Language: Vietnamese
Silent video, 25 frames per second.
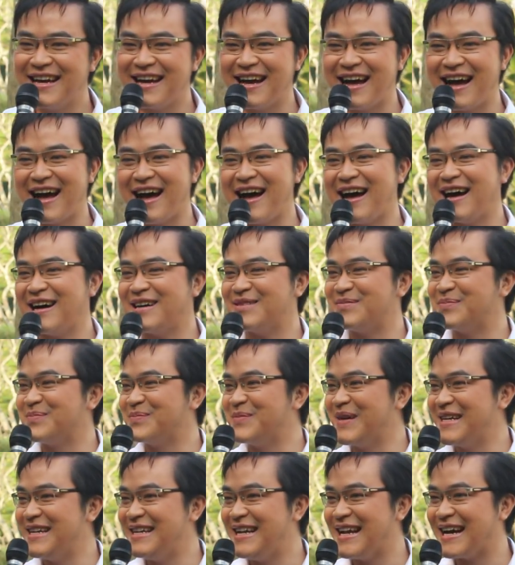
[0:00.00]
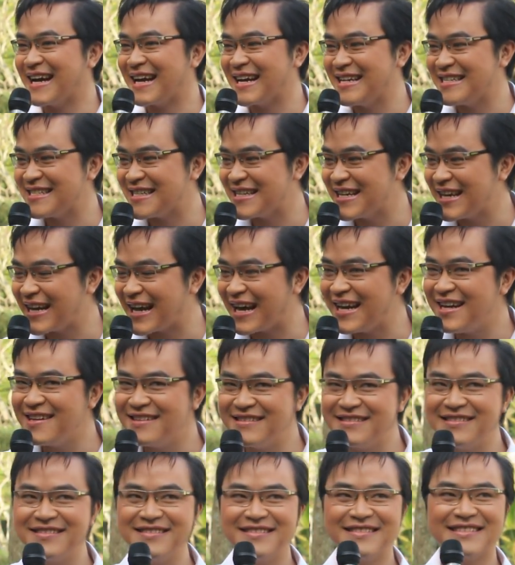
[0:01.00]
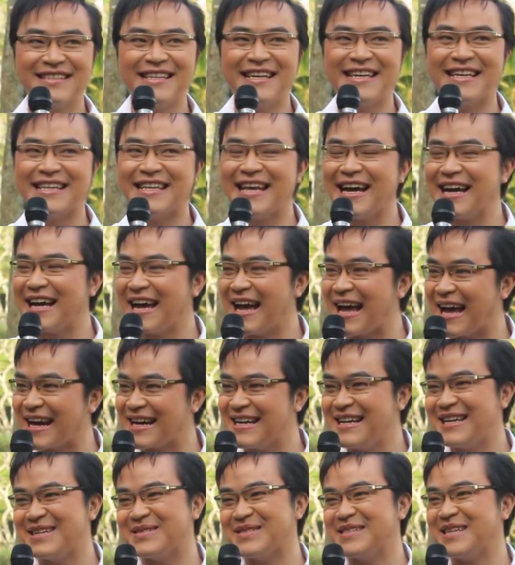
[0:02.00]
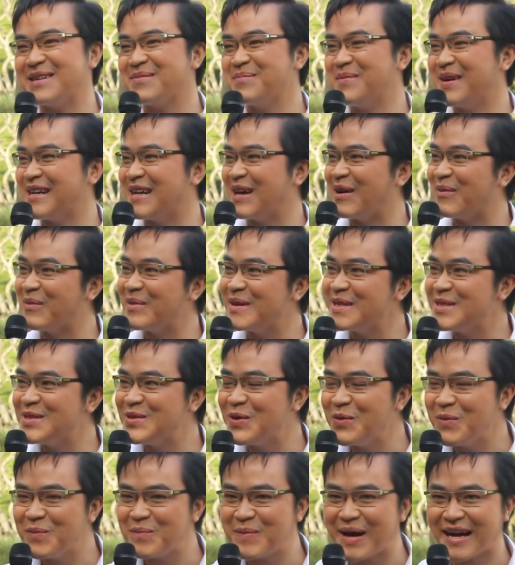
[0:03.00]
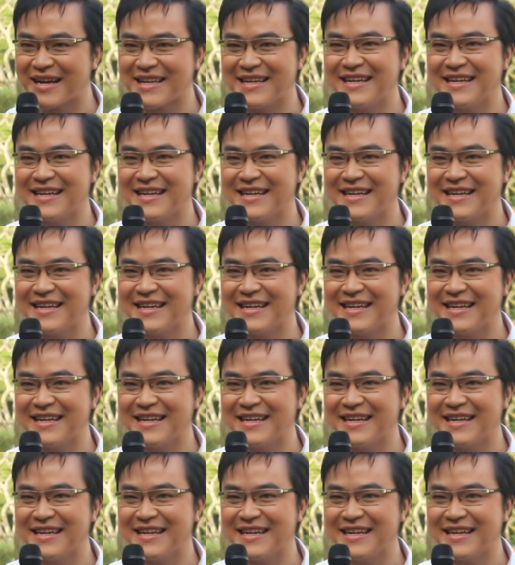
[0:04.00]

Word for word: à, mình là nghệ sĩ cải lương thì chắc hẳn là chắc mình không có chút bằng